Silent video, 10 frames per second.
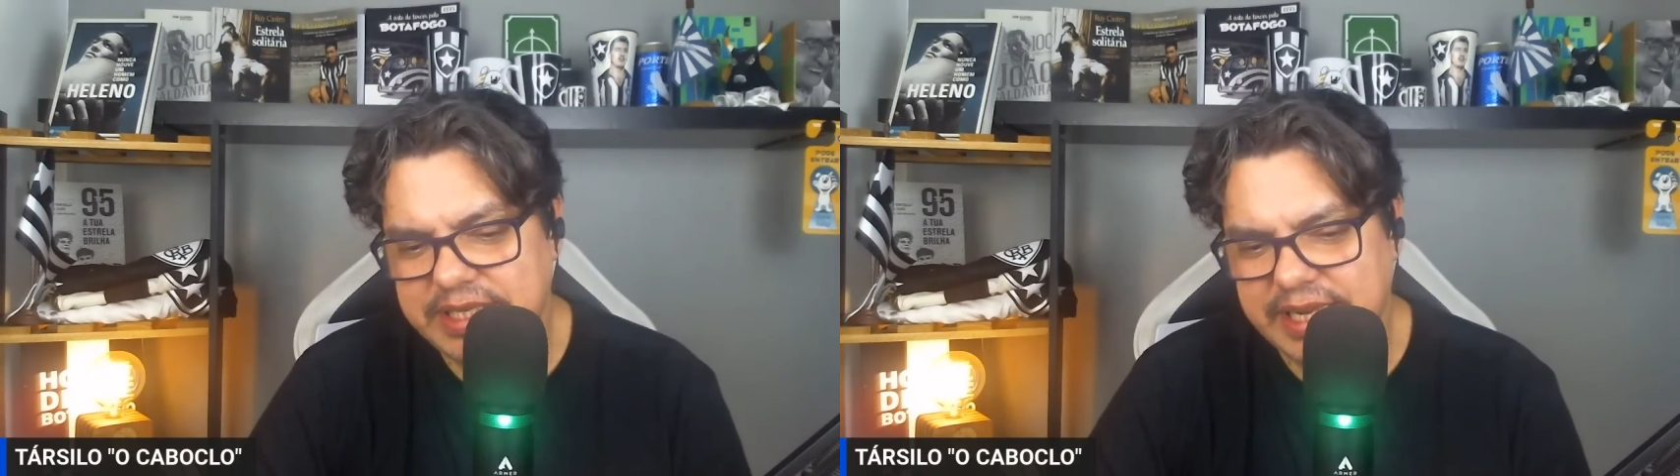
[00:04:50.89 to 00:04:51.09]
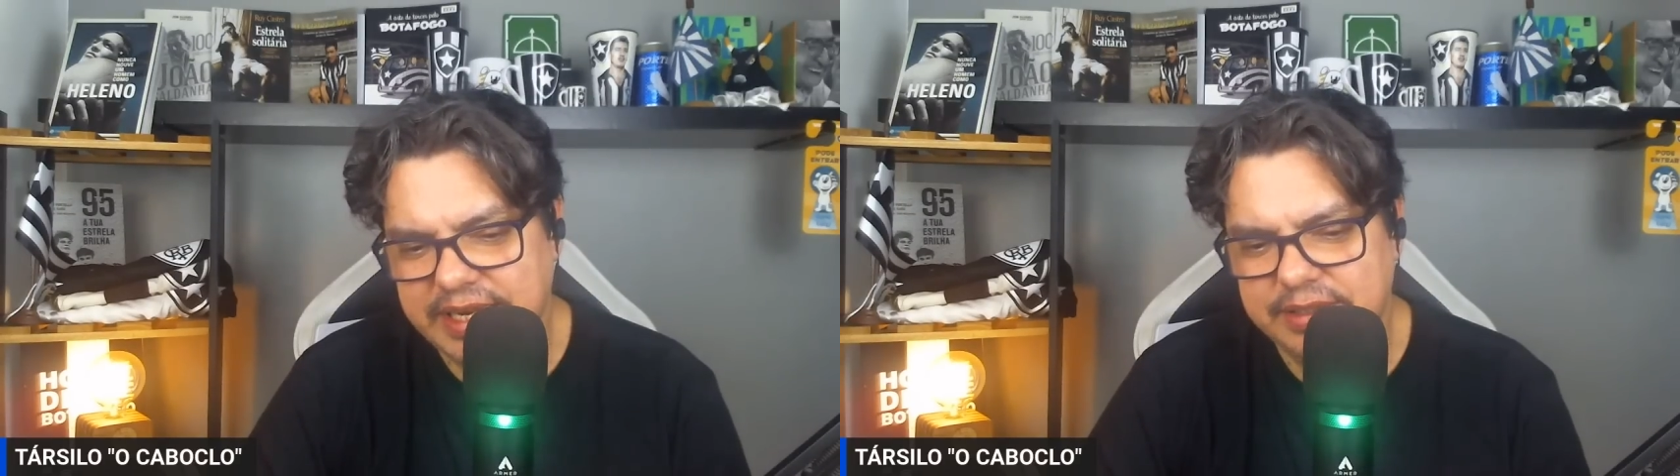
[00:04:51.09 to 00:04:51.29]

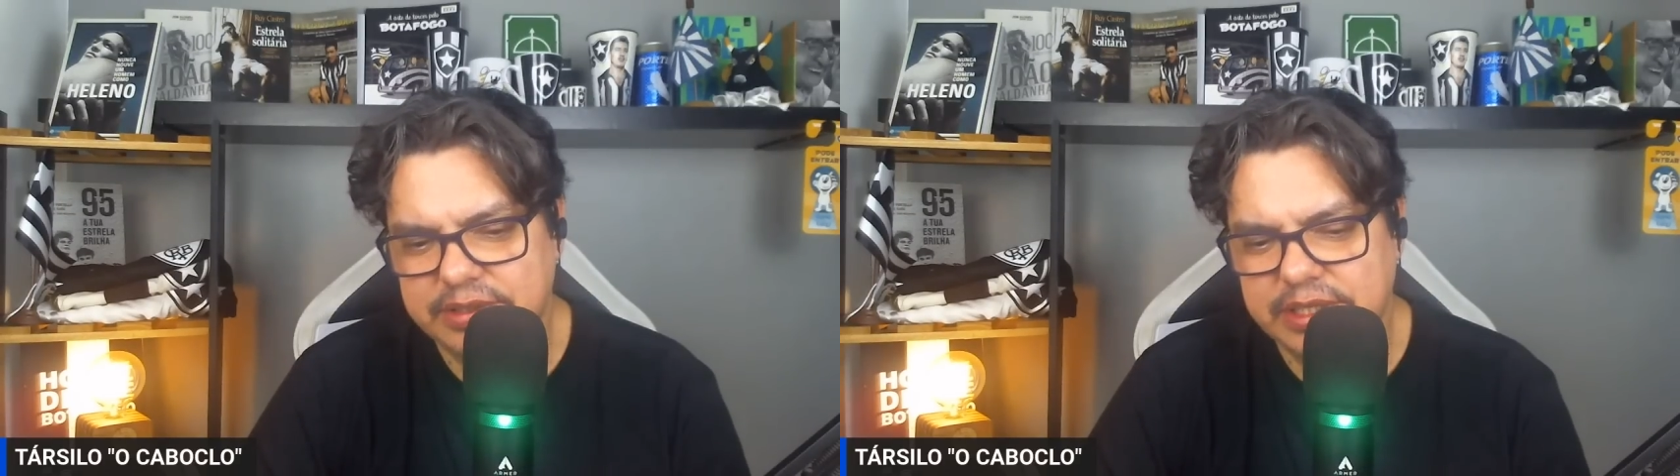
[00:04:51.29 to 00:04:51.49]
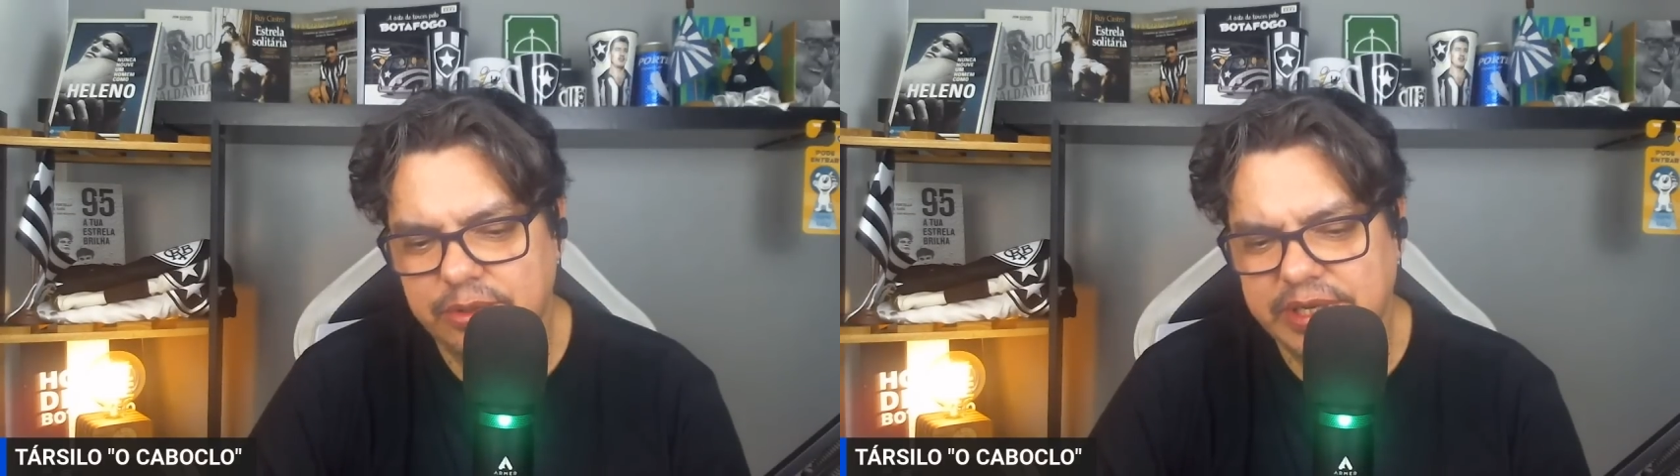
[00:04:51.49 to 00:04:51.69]
que é, o
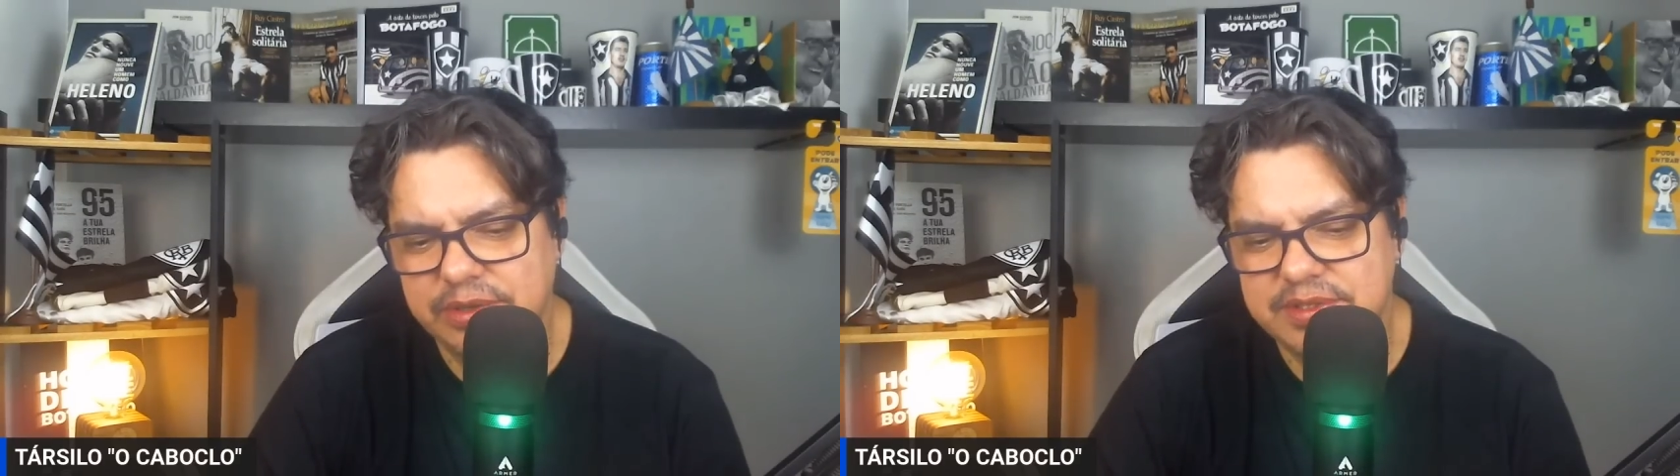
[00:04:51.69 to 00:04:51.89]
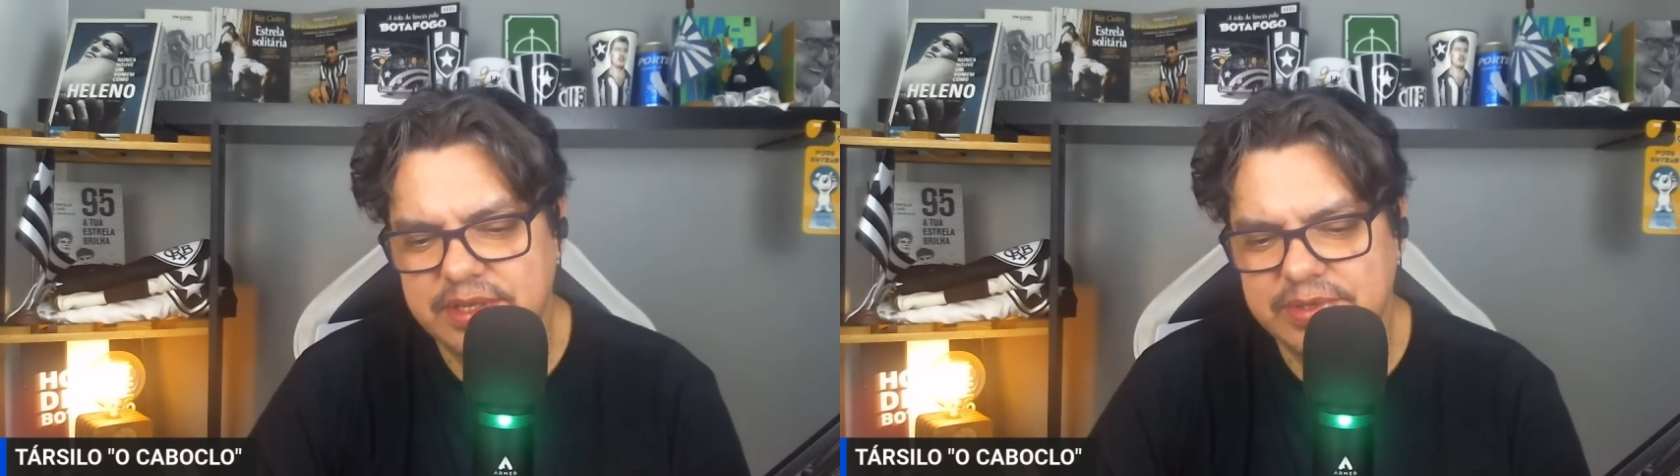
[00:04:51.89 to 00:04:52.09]
que, que eu quero dizer